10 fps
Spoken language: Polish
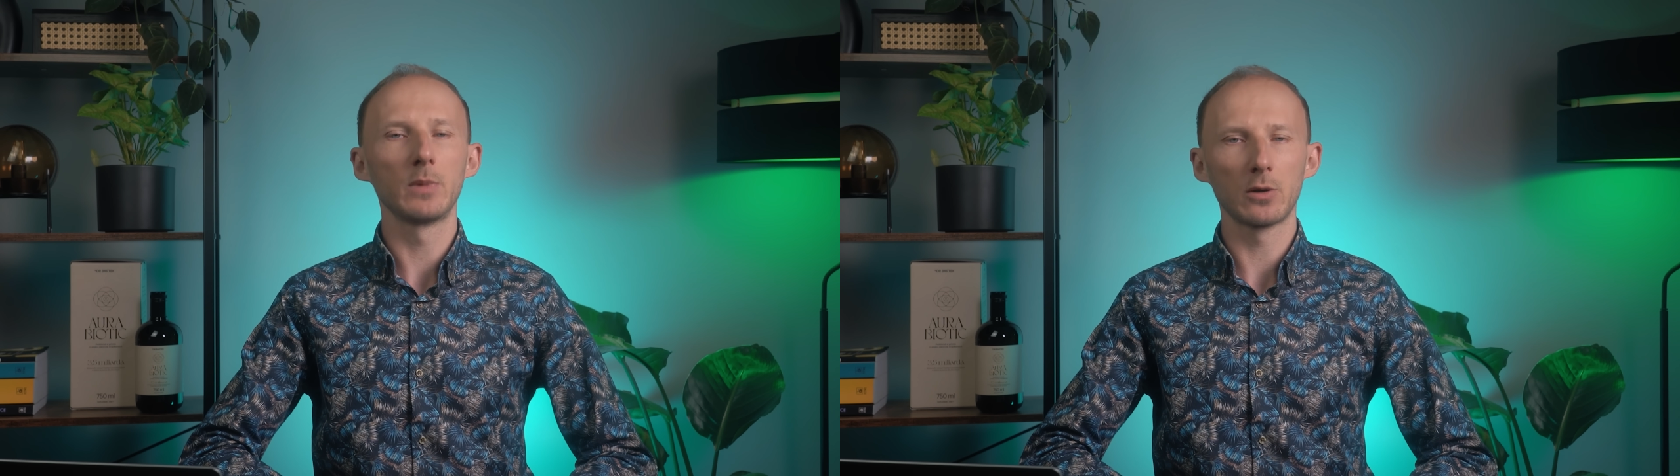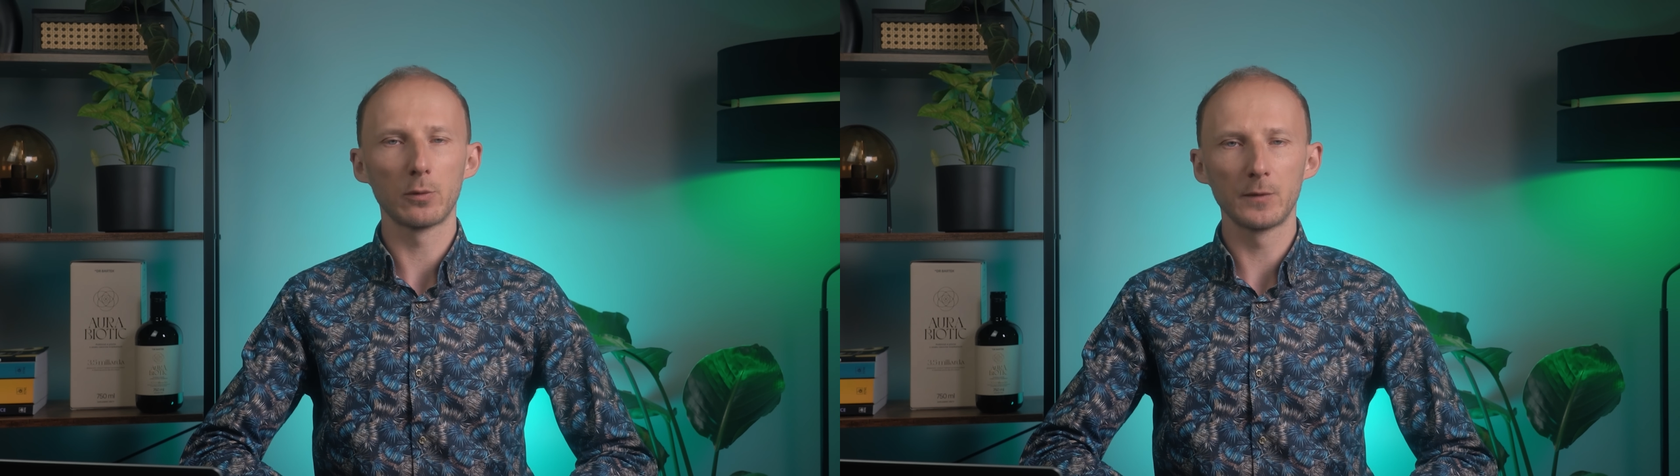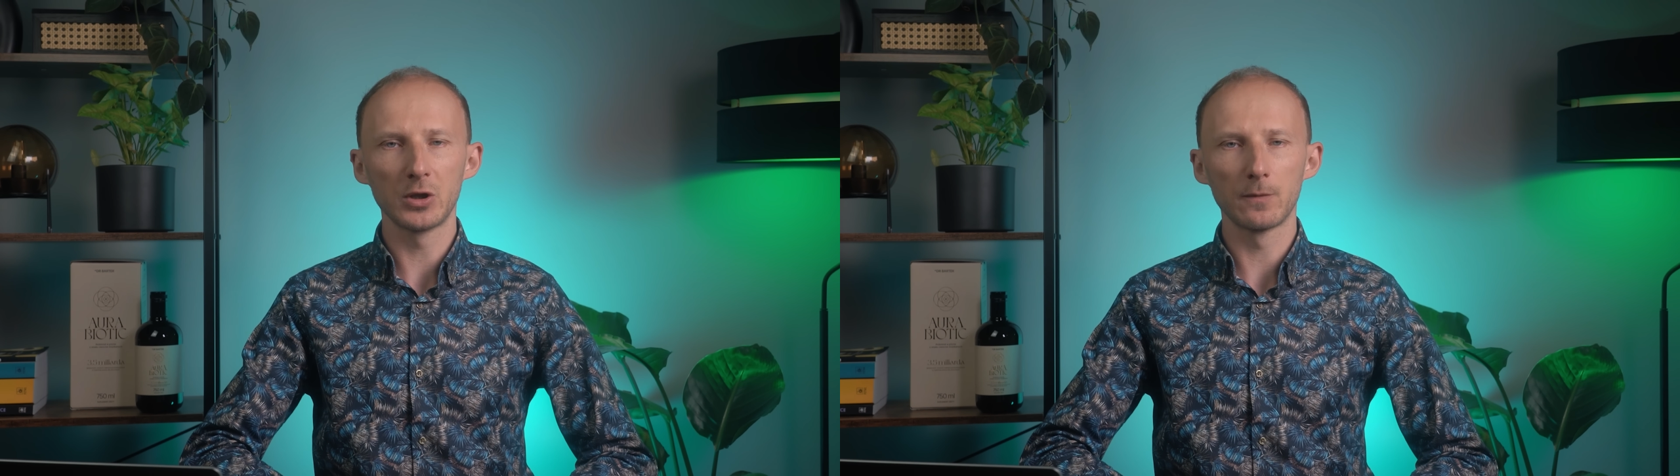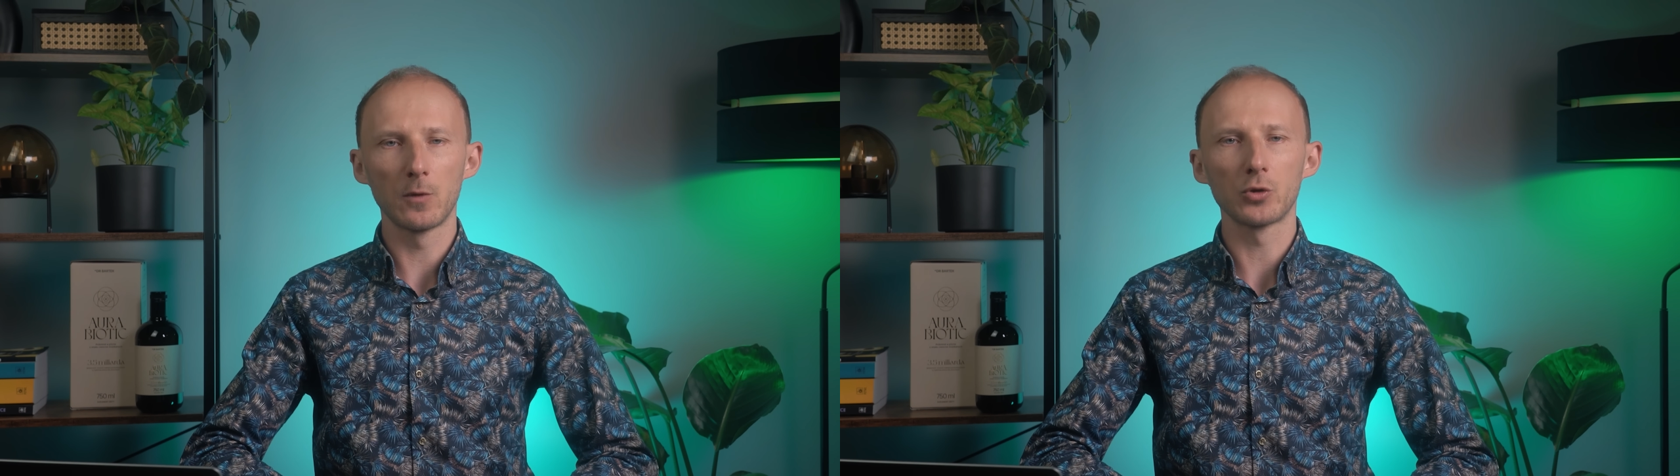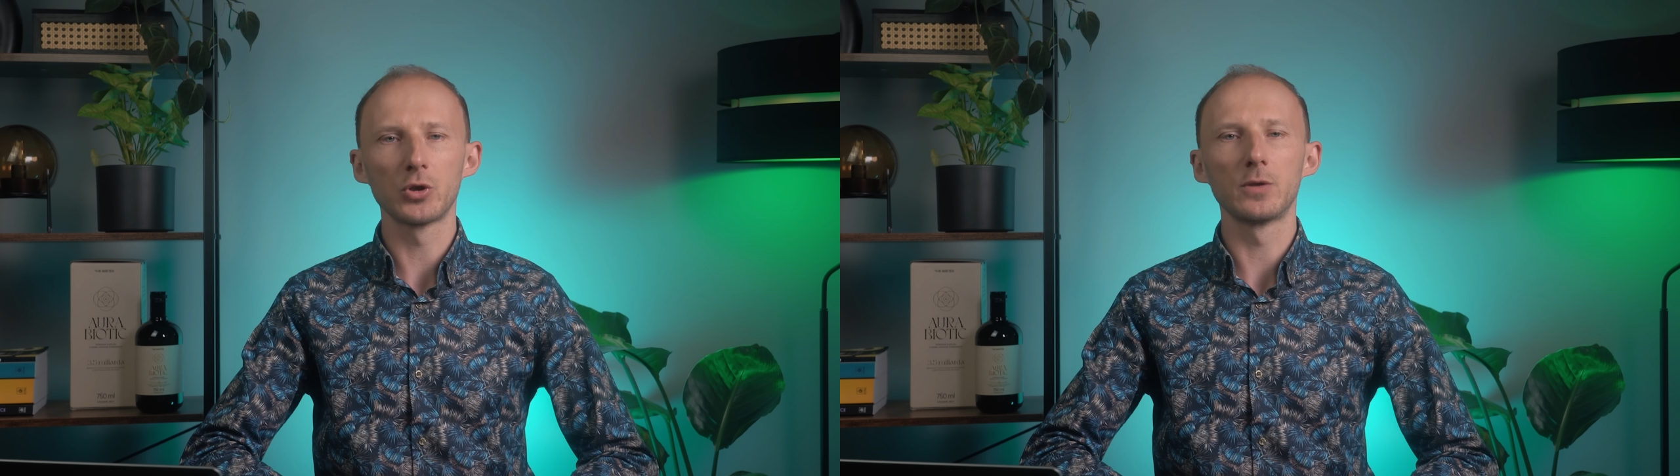jak również
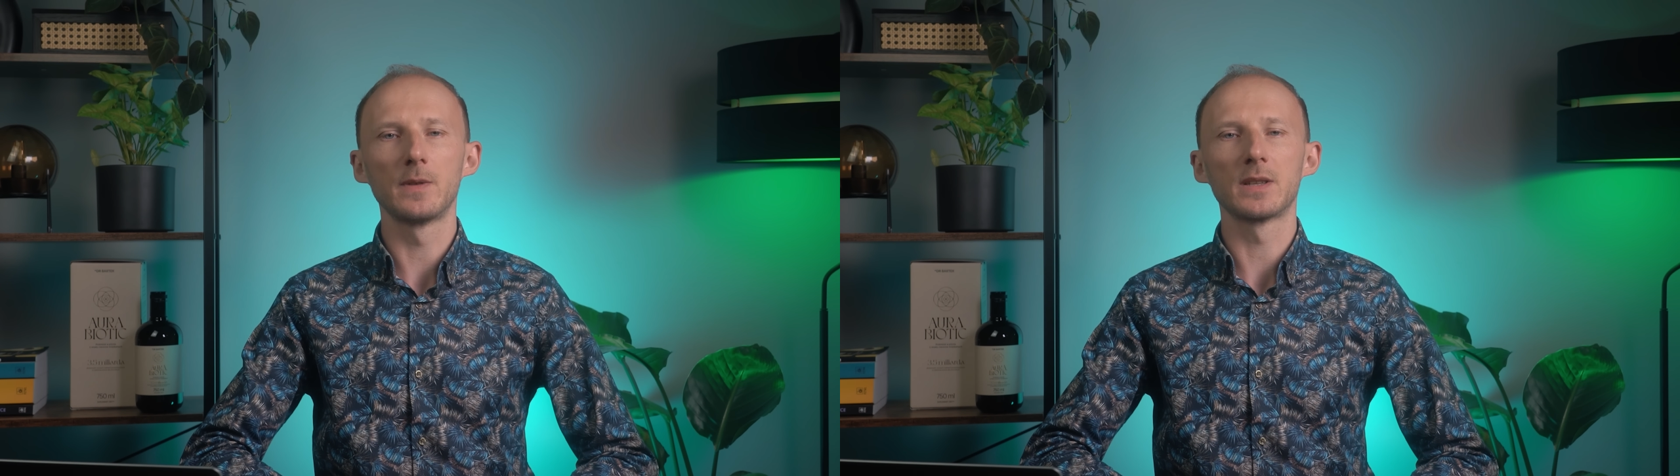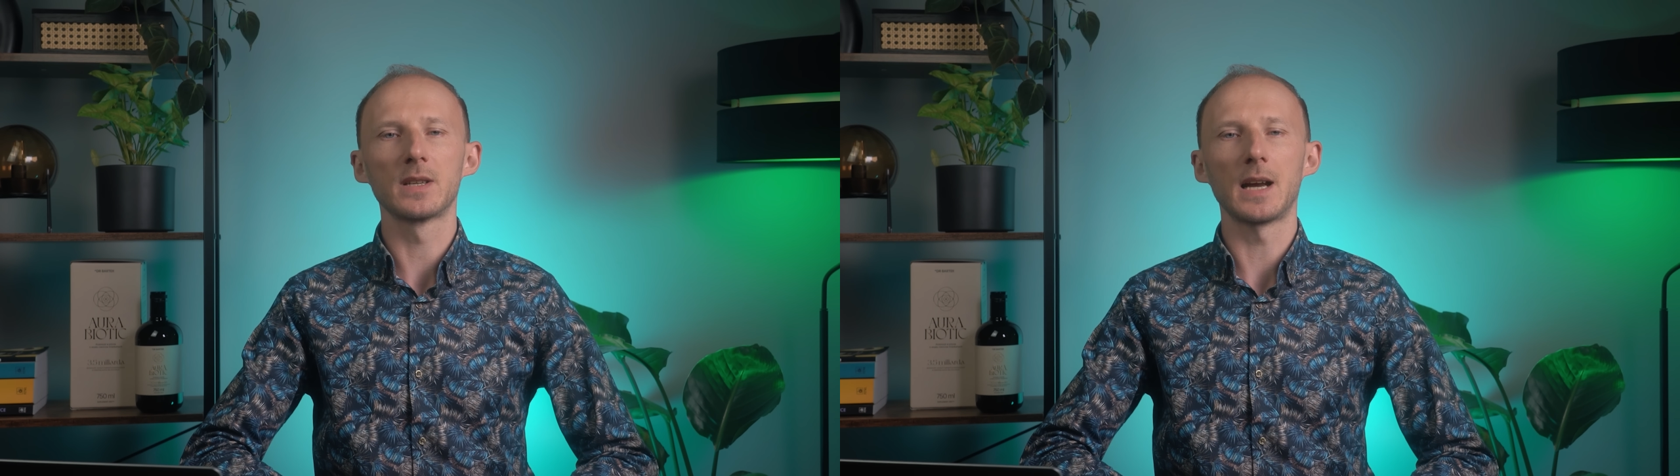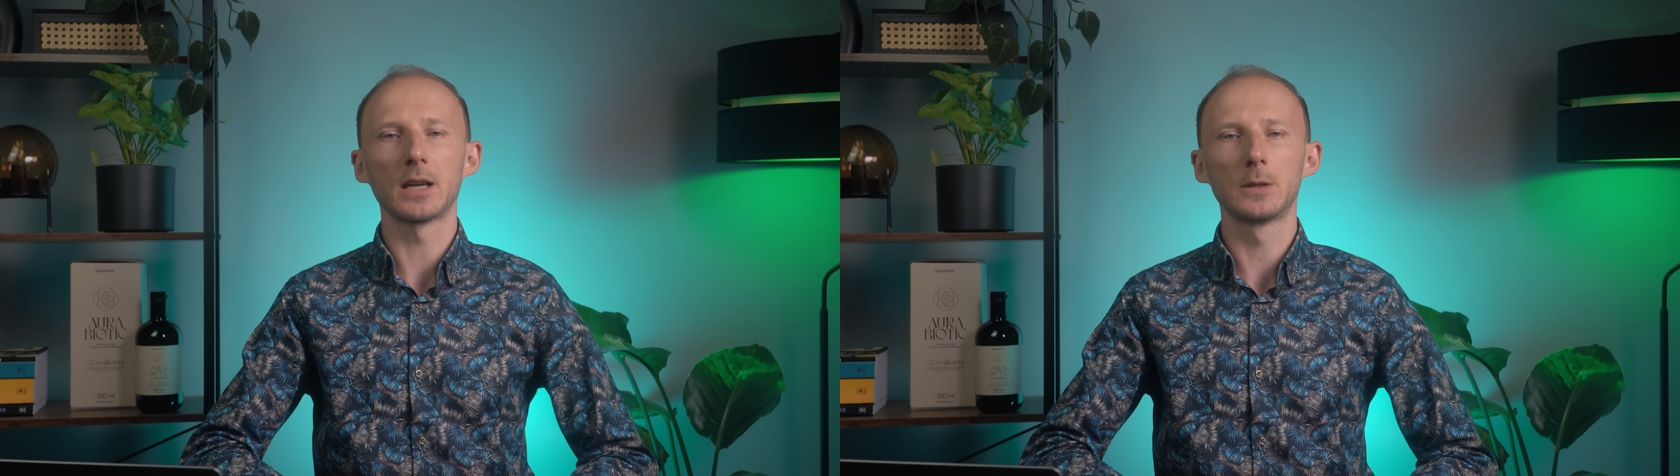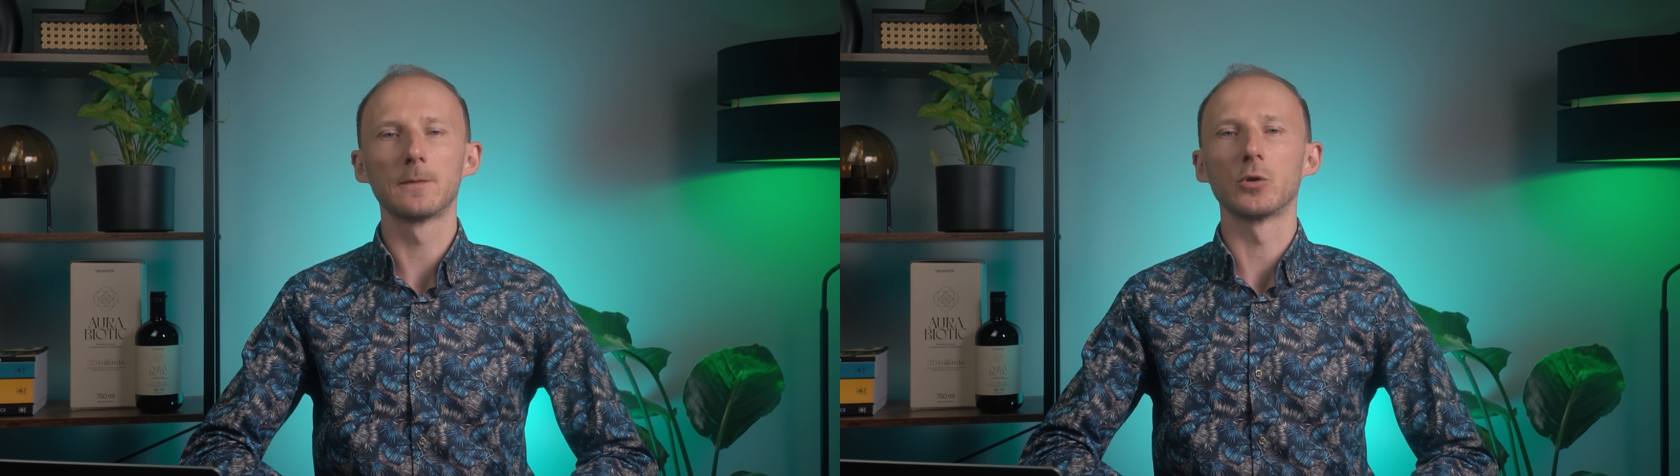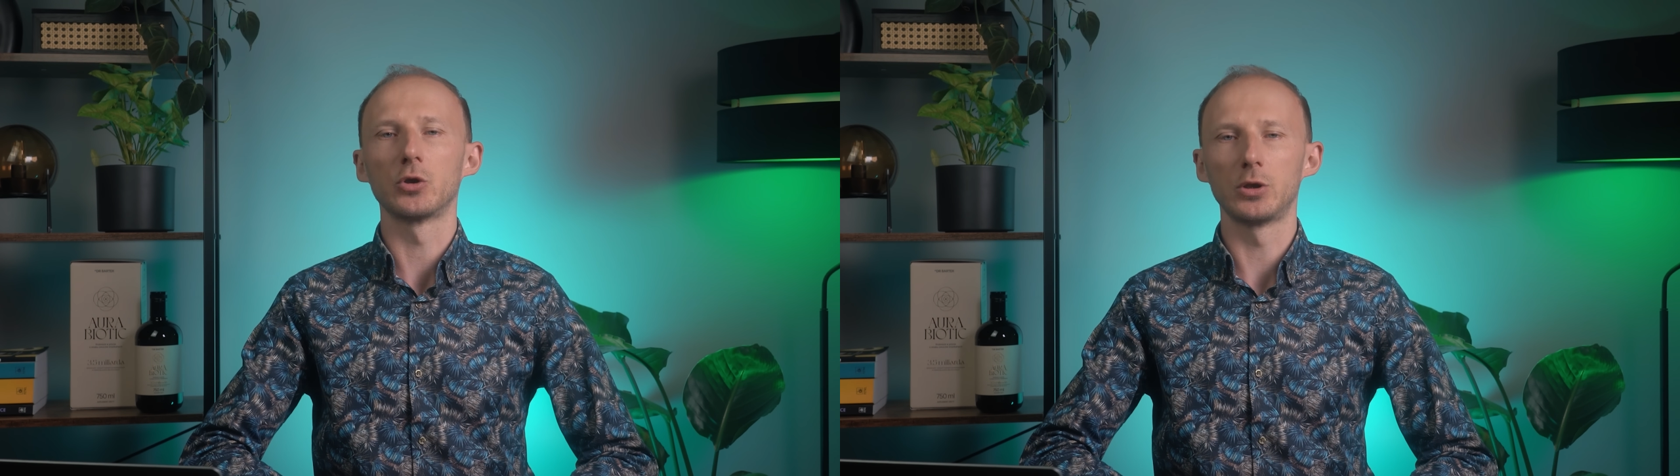włączyć więcej
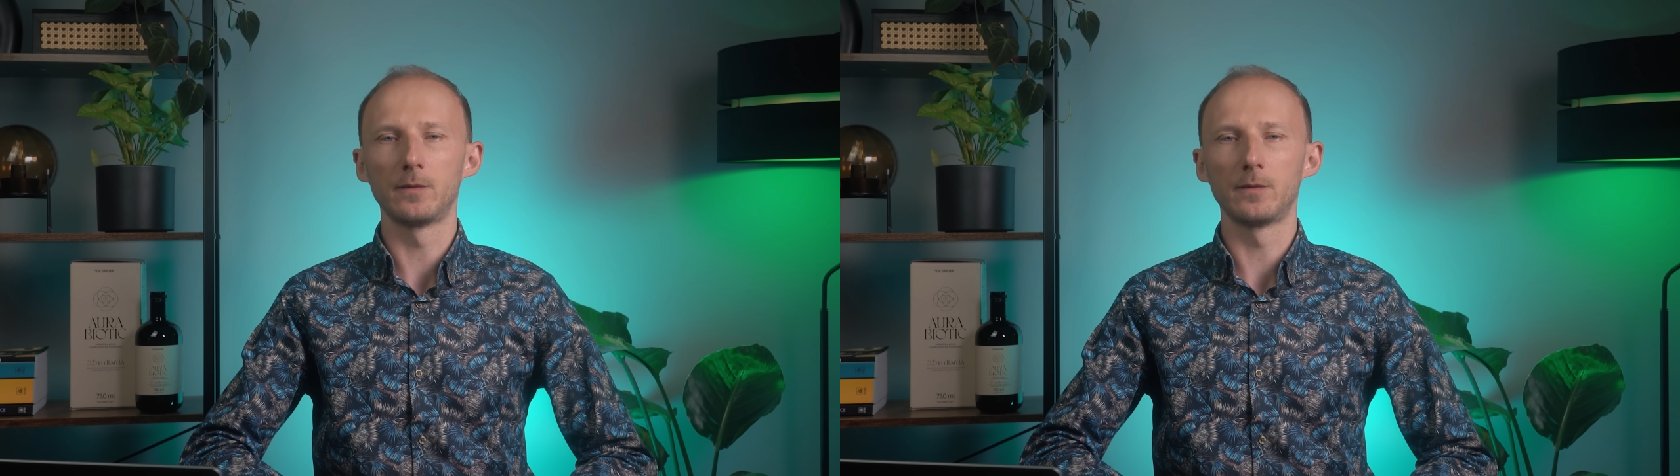aktywności